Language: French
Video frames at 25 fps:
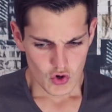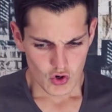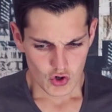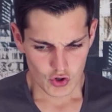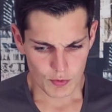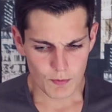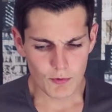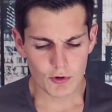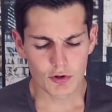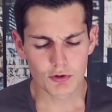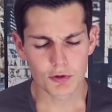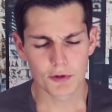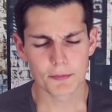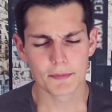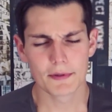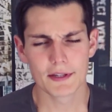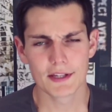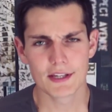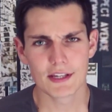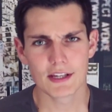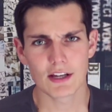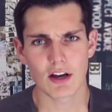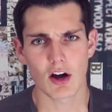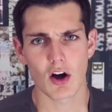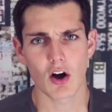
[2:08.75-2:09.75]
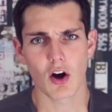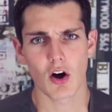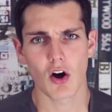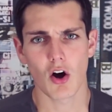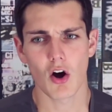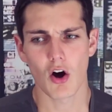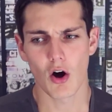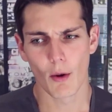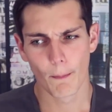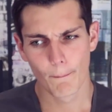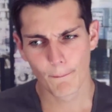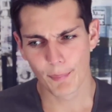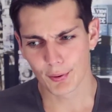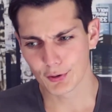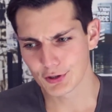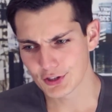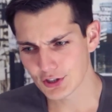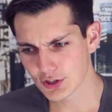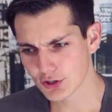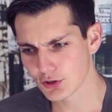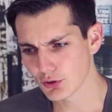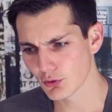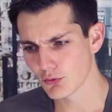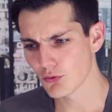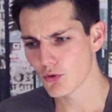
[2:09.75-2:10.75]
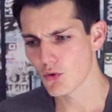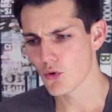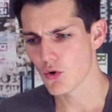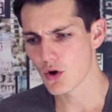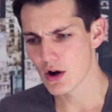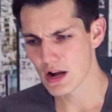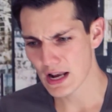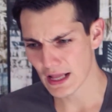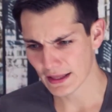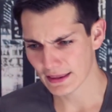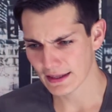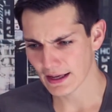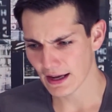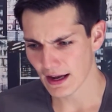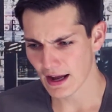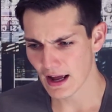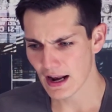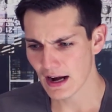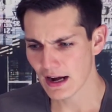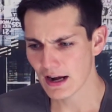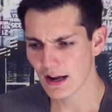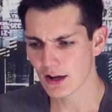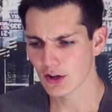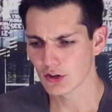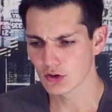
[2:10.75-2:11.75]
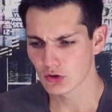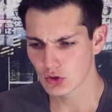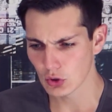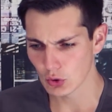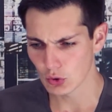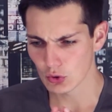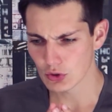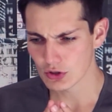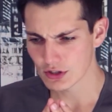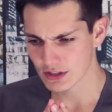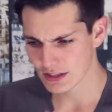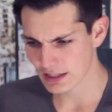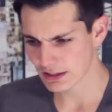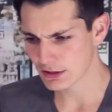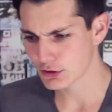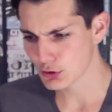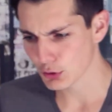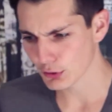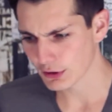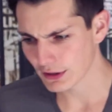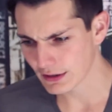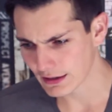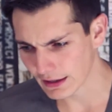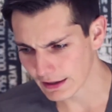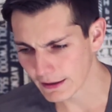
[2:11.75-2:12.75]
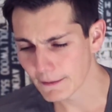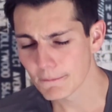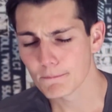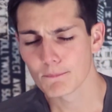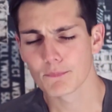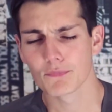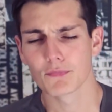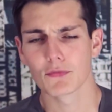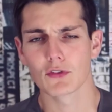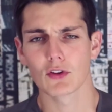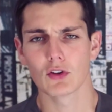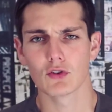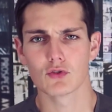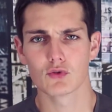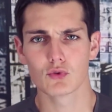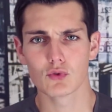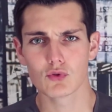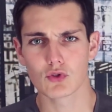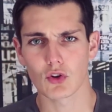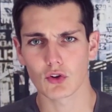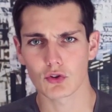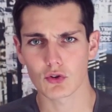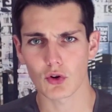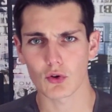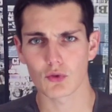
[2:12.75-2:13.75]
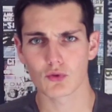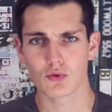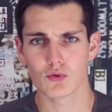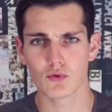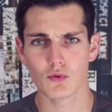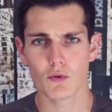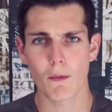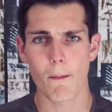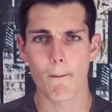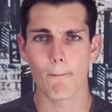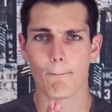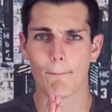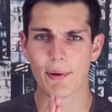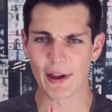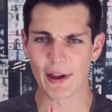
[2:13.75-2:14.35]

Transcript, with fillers: Je me suis mis en position latérale de sécurité, sous-entendu